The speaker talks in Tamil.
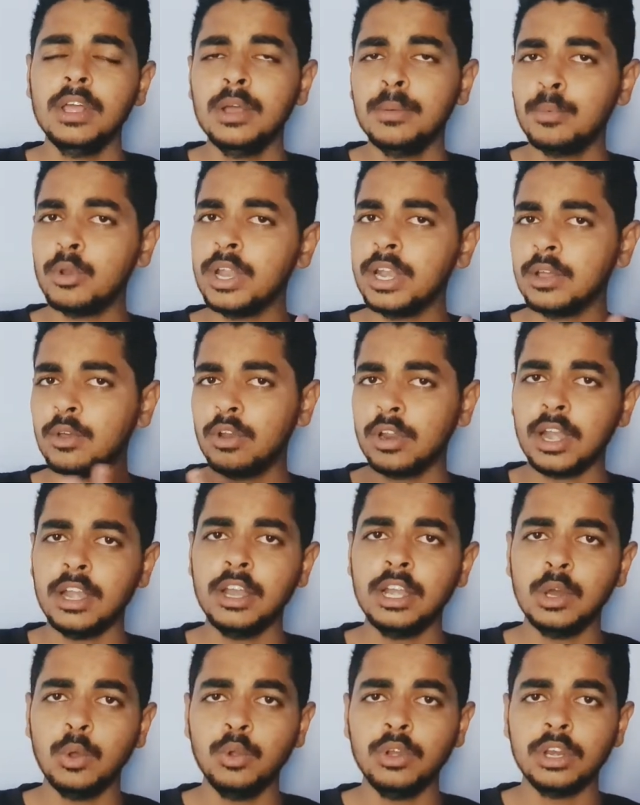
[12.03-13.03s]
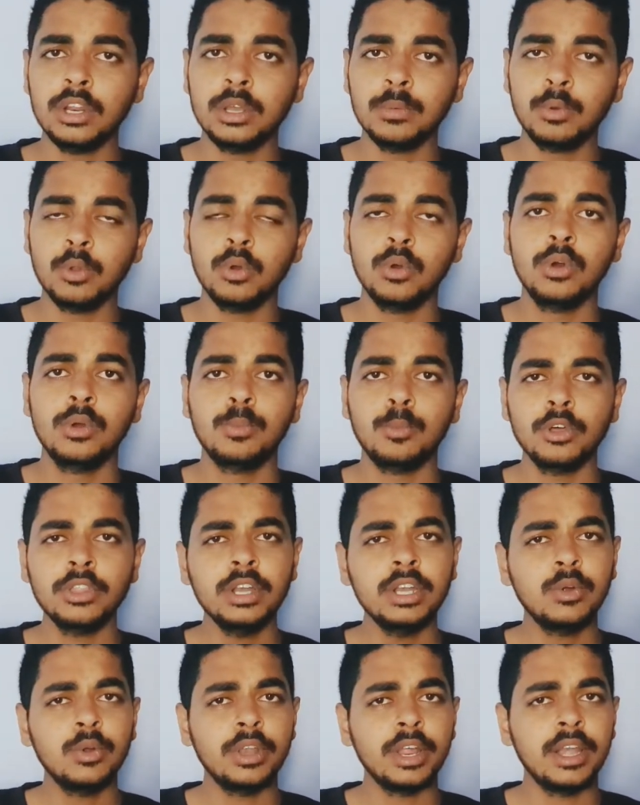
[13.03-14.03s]
ப்ரோ எனக்கு ஒரு ரெண்டு டவுட் இருக்குது ப்ரோ மொதல்
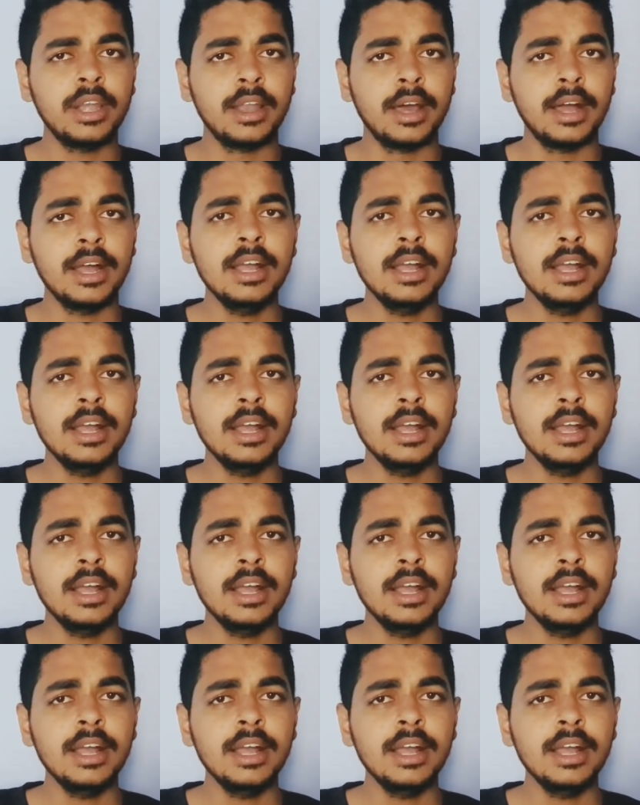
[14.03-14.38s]
டவுட் என்னன்னா